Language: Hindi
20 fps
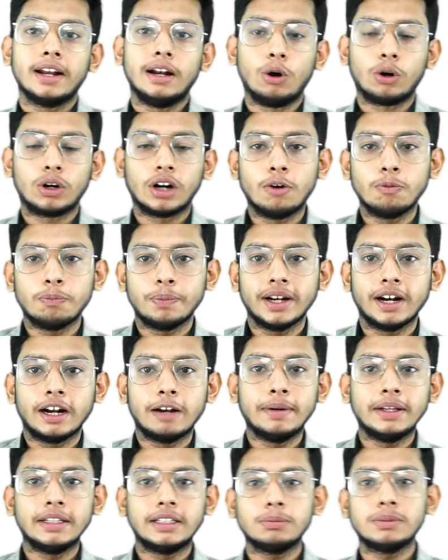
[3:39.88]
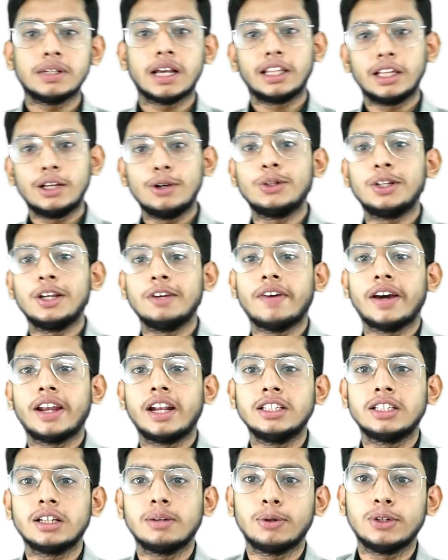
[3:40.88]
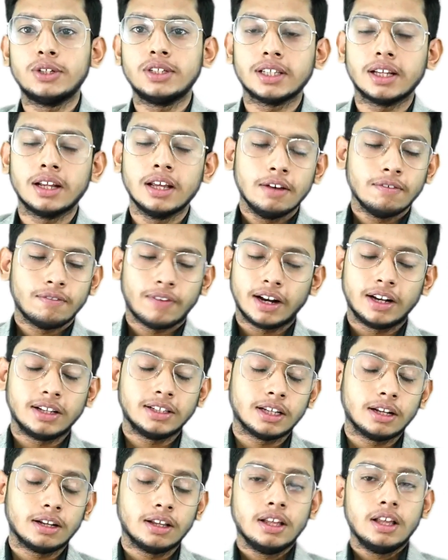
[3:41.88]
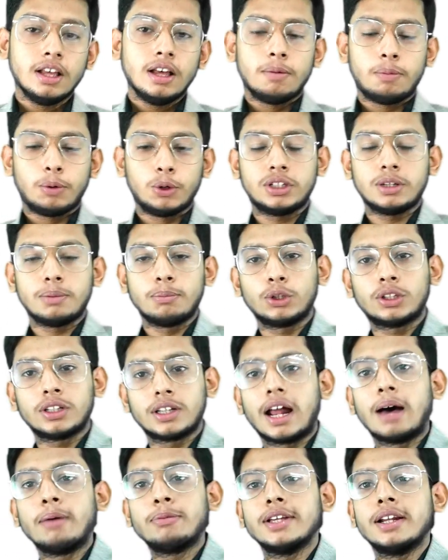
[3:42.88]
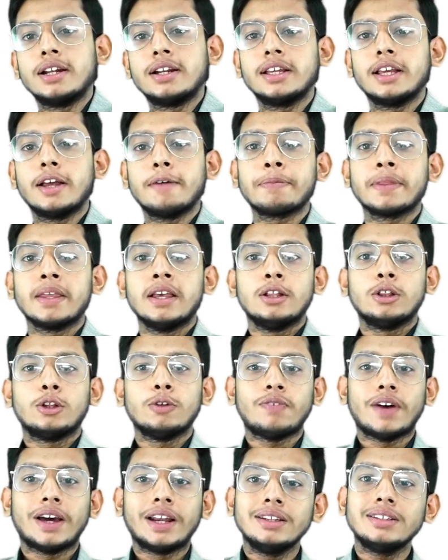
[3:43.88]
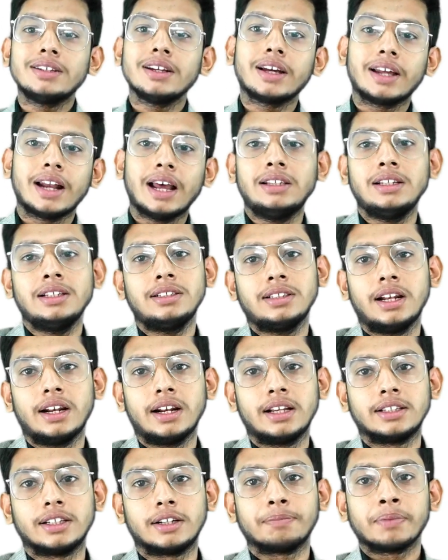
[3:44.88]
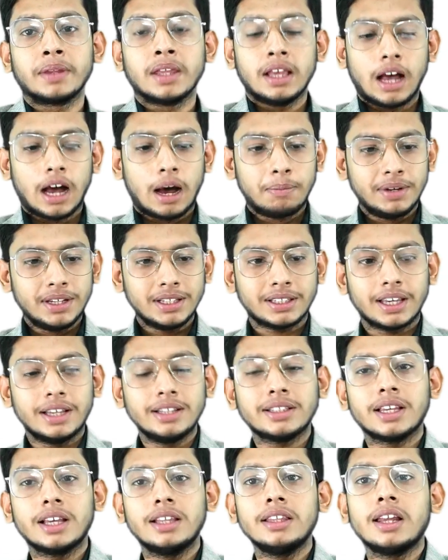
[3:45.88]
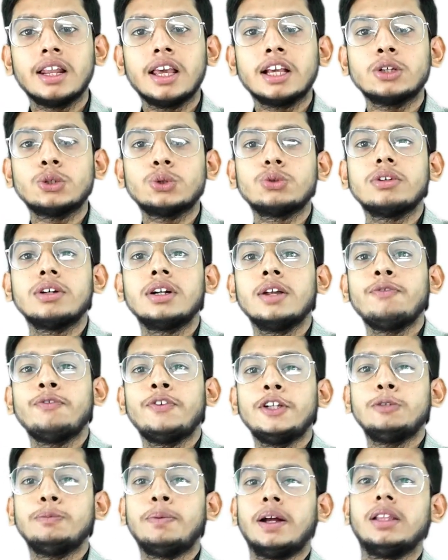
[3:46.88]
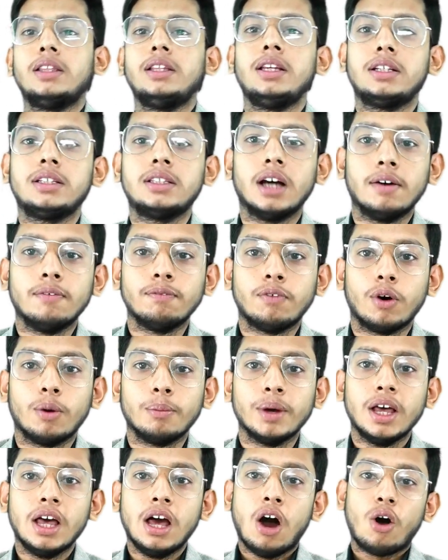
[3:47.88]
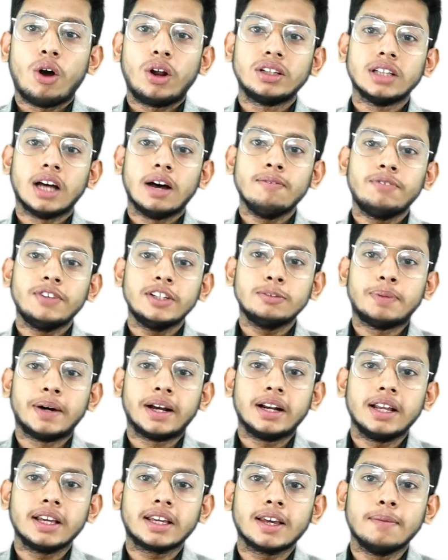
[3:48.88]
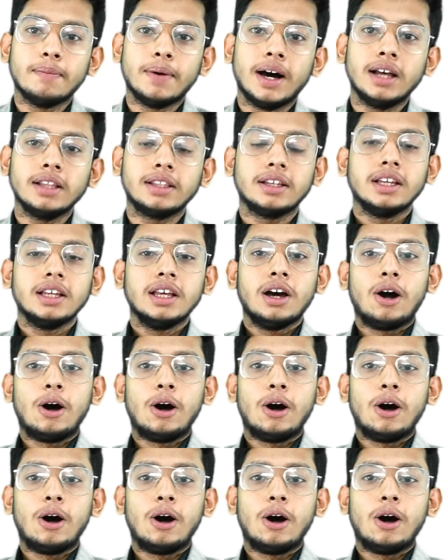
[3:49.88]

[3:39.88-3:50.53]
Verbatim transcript: लॉकडाउन पीरियड में जब ज़्यादा ही होती है फाइनेंशियल पोजीशन फाइनेंशियल पोजीशन बहुत ख़राब चल रही है तो फाइनेंशियल क्राइसिस चल रहा है सर अब इस केस के अंदर एक स्टूडेंट ने फीस भर दी एग्ज़ाम फॉर्म और एग्ज़ाम फीस भरने के बाद